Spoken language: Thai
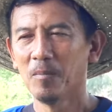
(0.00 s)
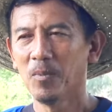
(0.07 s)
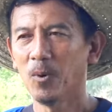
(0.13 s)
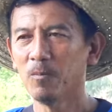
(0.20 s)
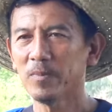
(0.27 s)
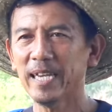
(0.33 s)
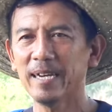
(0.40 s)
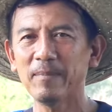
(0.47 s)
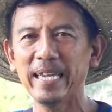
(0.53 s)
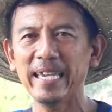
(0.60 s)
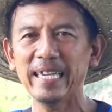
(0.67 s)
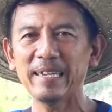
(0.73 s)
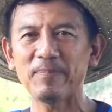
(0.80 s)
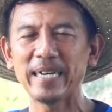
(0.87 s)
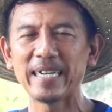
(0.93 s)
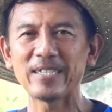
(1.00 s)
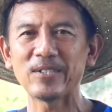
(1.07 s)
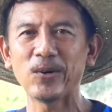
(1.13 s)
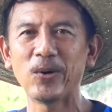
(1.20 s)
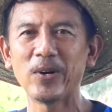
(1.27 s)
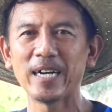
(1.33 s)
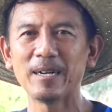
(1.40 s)
ผมจะไม่เปิด
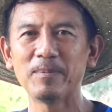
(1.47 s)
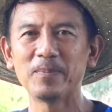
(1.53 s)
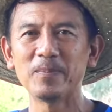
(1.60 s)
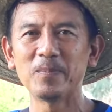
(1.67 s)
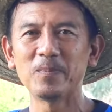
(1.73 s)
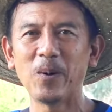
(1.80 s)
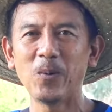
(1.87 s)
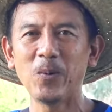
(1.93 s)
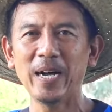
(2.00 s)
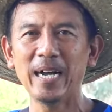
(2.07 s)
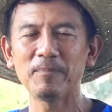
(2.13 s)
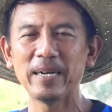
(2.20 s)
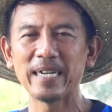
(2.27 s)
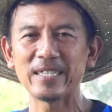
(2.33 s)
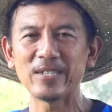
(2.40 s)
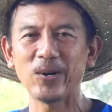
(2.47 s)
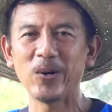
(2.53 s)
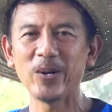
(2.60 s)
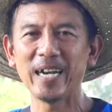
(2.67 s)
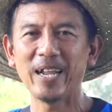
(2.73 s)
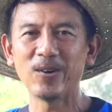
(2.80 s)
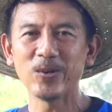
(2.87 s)
จองครับ เพราะว่าเปิดจอ
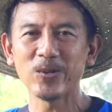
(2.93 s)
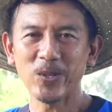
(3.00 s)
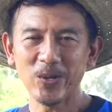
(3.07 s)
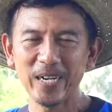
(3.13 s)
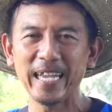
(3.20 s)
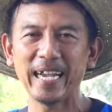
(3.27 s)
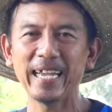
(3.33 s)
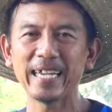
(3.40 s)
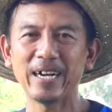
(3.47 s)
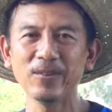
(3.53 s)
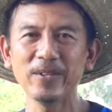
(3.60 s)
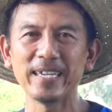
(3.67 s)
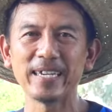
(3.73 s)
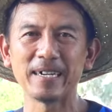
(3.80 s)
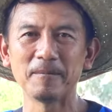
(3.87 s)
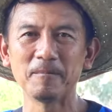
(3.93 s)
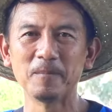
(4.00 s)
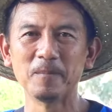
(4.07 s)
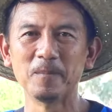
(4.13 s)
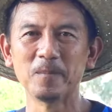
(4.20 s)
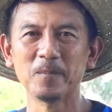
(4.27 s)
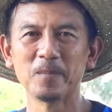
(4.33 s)
งเราต้องเลี้ยงให้เขาอีกครับ
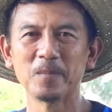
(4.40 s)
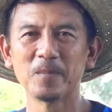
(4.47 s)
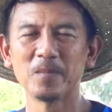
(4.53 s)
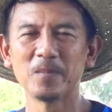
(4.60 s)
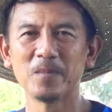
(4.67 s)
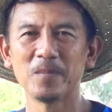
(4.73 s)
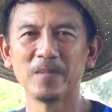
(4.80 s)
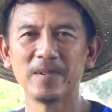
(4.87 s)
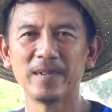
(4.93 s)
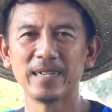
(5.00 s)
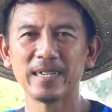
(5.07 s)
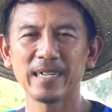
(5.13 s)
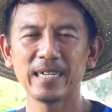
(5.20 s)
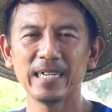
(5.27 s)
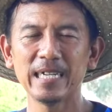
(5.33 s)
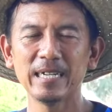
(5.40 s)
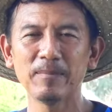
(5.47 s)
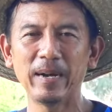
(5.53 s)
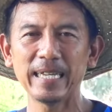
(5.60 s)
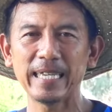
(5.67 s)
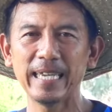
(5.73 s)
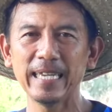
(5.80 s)
อ๋อครับ คือคือ
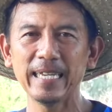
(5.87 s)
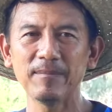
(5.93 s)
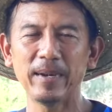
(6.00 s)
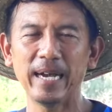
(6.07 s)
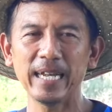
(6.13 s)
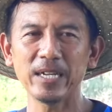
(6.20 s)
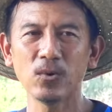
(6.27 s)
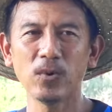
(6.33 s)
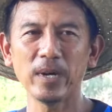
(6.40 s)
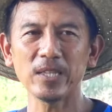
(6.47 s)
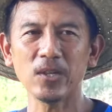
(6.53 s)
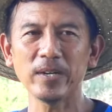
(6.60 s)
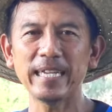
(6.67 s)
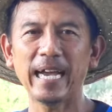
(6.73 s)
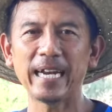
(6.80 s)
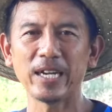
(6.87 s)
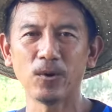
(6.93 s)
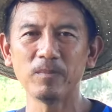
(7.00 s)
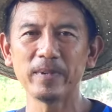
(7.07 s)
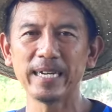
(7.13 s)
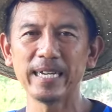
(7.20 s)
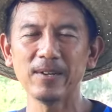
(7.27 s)
มาทิ้งมาดูกันตอนหย่าน
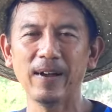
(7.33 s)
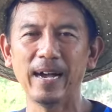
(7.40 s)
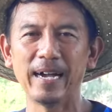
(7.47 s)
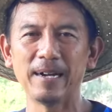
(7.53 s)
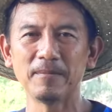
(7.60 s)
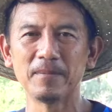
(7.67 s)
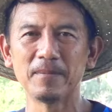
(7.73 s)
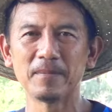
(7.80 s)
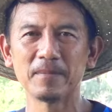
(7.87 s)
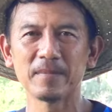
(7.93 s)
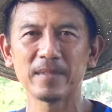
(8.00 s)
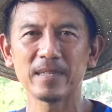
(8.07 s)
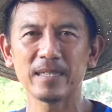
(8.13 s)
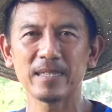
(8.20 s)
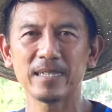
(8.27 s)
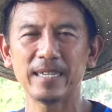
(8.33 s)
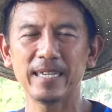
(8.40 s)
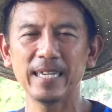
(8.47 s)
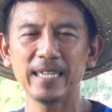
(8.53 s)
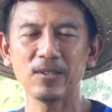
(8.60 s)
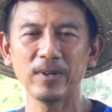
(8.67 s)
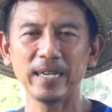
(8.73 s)
มเลยดีกว่าครับอ๋อ
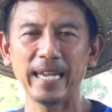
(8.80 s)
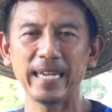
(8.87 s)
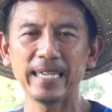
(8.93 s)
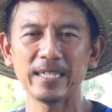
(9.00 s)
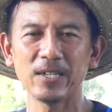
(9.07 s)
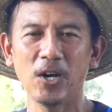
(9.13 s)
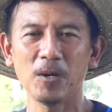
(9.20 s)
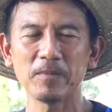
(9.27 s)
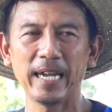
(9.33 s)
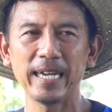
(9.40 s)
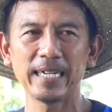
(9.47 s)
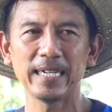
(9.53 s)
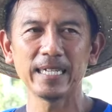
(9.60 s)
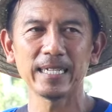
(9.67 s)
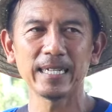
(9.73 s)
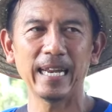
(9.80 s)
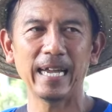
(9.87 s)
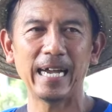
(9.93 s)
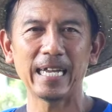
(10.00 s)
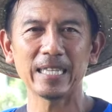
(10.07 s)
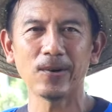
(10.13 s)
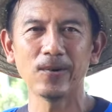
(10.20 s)
ที่ตัวไหนชอบใจคือรา
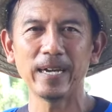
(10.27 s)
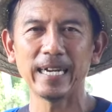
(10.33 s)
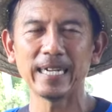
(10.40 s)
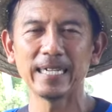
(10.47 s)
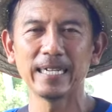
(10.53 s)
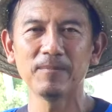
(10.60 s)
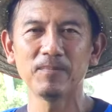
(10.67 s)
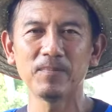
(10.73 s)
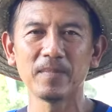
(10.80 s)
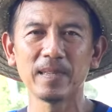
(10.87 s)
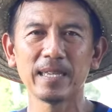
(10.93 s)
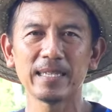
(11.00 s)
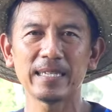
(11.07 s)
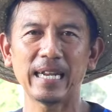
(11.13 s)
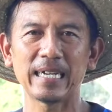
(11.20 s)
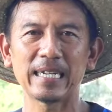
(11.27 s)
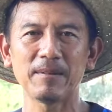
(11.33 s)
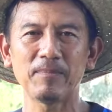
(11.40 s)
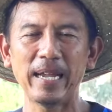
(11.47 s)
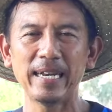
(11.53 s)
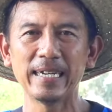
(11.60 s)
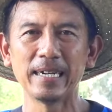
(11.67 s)
คาตรงกันคือ จัดกั
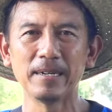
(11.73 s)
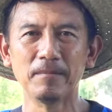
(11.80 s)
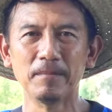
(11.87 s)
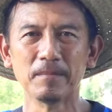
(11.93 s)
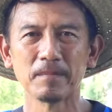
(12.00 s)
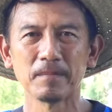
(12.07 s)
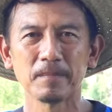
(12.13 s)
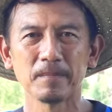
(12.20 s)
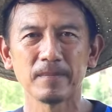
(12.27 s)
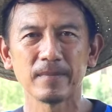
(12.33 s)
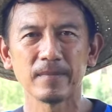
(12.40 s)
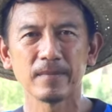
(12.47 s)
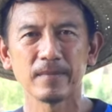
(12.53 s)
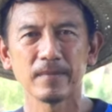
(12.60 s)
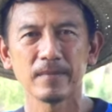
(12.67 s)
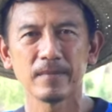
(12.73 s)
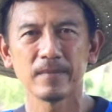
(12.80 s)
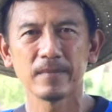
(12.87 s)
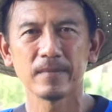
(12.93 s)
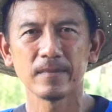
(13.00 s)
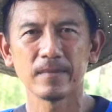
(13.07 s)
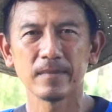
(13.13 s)
นไปเลยครับ อืม
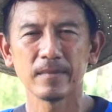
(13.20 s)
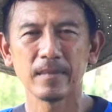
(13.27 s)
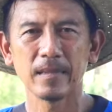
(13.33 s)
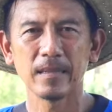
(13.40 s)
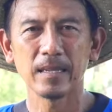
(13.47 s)
ครับ